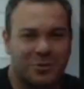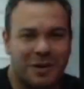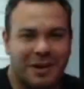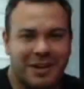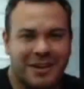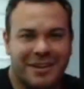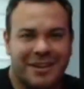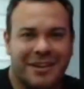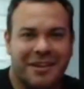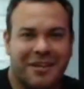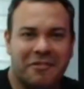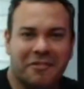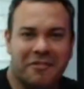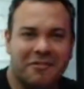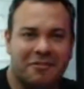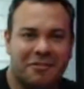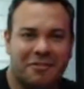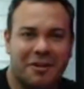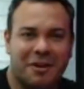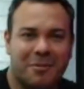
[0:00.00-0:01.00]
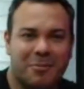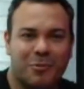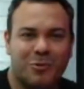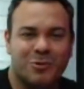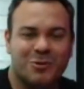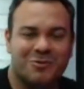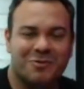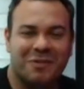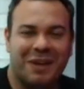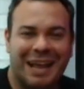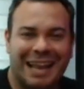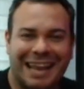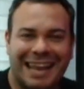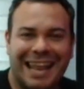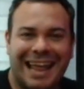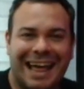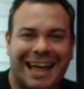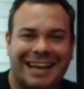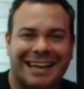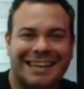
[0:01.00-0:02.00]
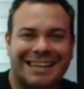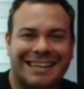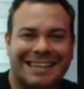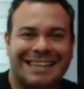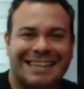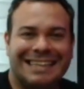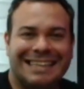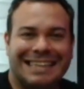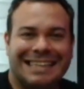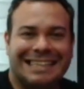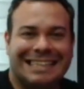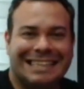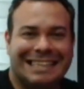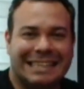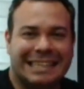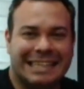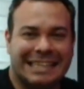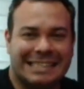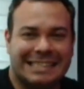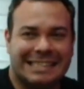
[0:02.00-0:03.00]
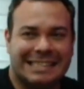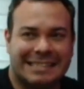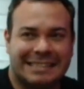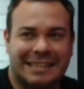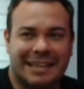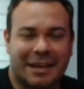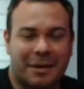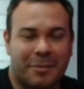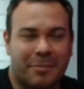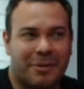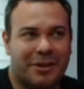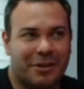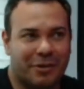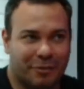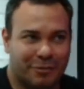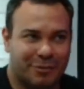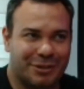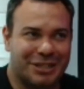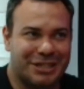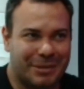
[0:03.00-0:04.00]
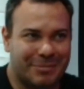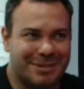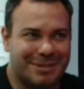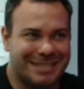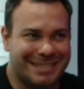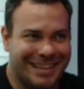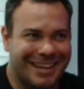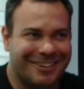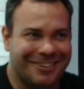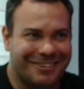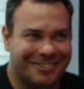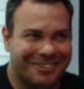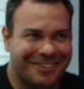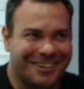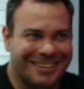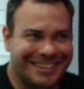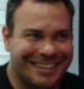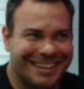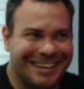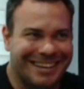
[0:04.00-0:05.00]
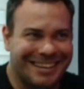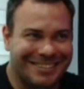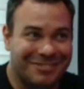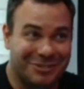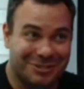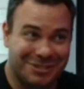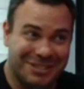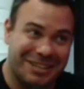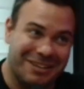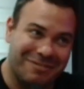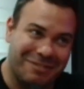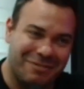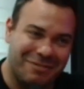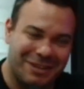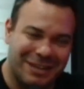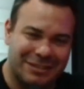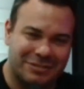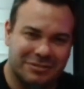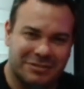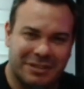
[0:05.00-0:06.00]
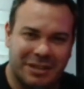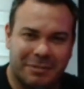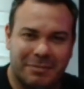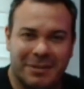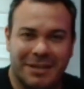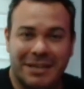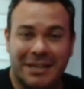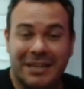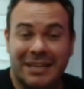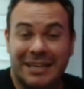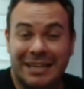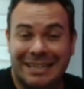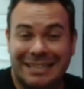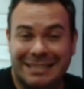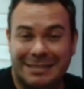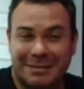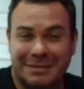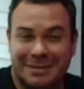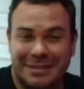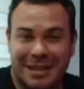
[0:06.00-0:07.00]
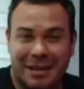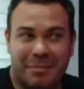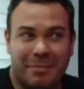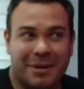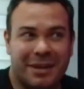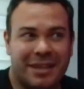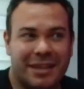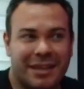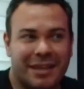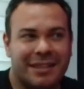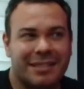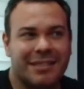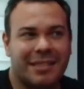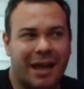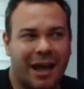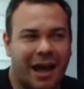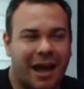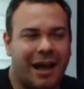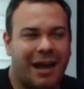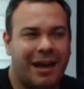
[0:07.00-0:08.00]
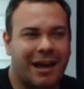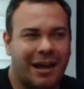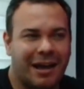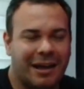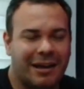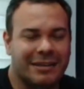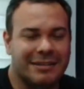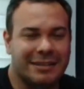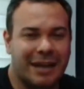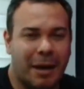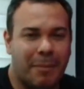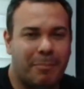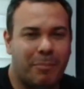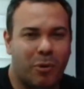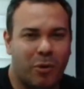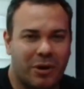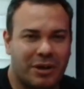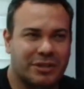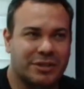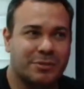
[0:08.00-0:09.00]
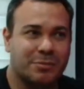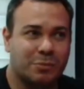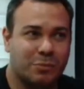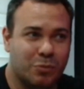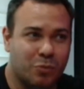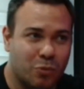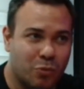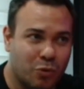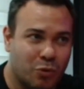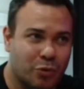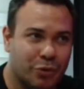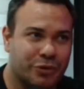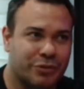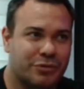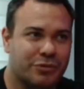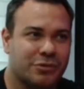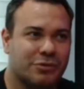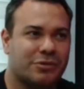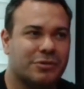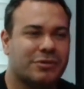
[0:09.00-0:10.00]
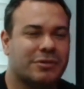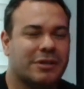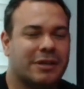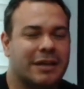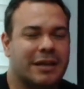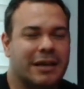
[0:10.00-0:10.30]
aí. Vamos falar desse tema que eu vou deixar mistério agora, tá? Você que vai falar do tema. Esse tema que está na boca de muitos